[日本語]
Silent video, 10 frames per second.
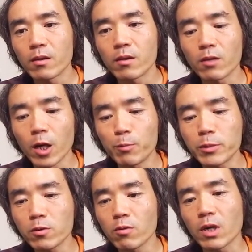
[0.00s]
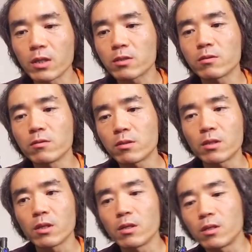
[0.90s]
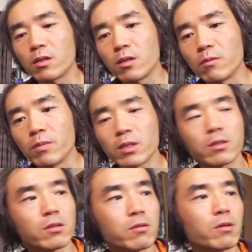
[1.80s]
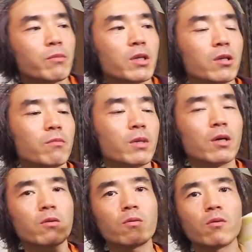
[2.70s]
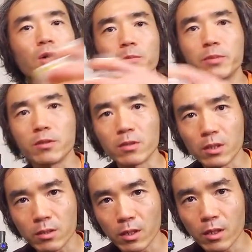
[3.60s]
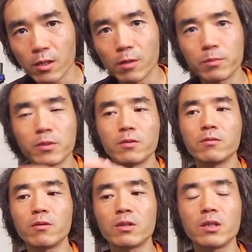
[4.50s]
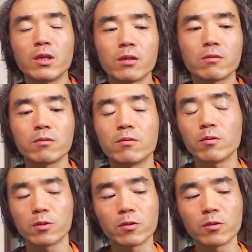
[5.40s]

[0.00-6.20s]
えっ、ー、と、アップルトーカー作っていきます。ファミリーマートのアップルですね。アップルを250円。